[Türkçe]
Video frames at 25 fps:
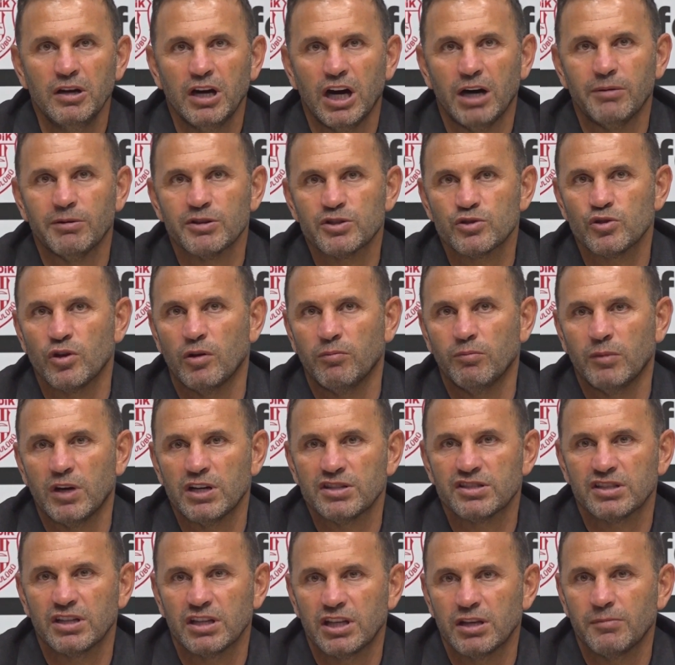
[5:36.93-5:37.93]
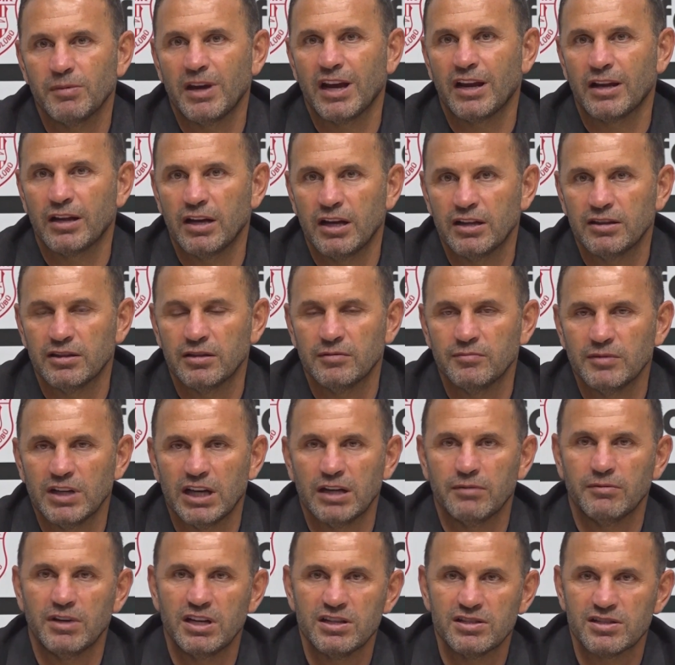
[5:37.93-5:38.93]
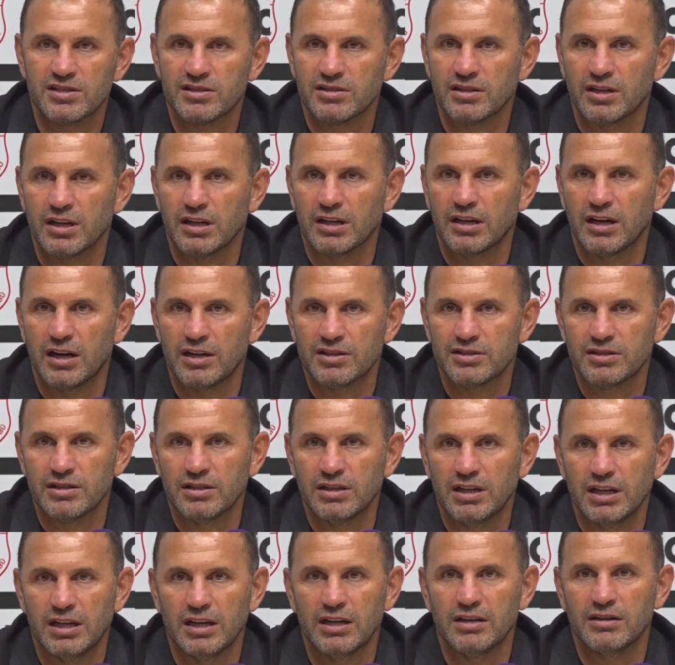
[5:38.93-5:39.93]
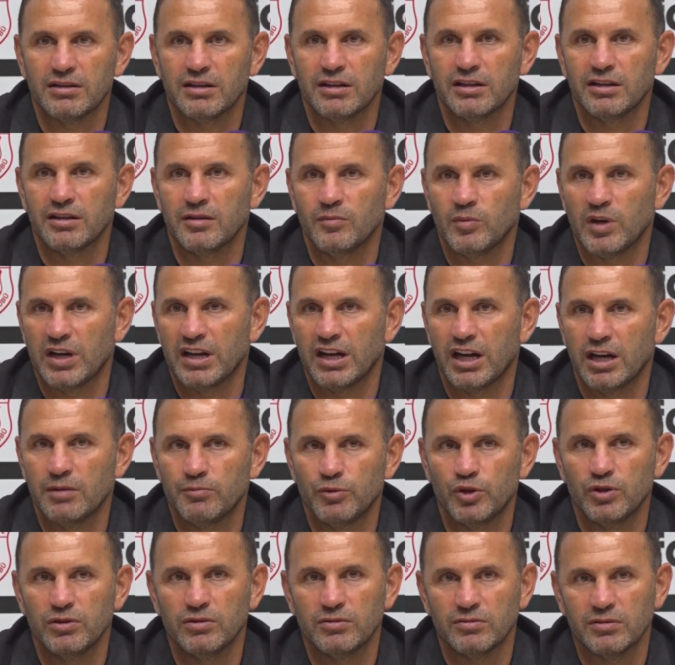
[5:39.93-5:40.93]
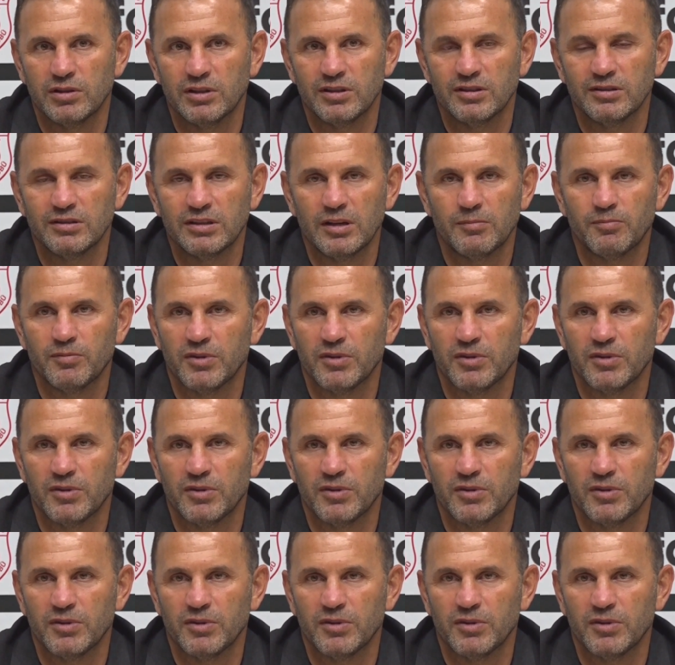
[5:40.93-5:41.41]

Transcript: Ama son maçtaki beklentim yani Manchester'a karşı yine e, Bayern Münih e,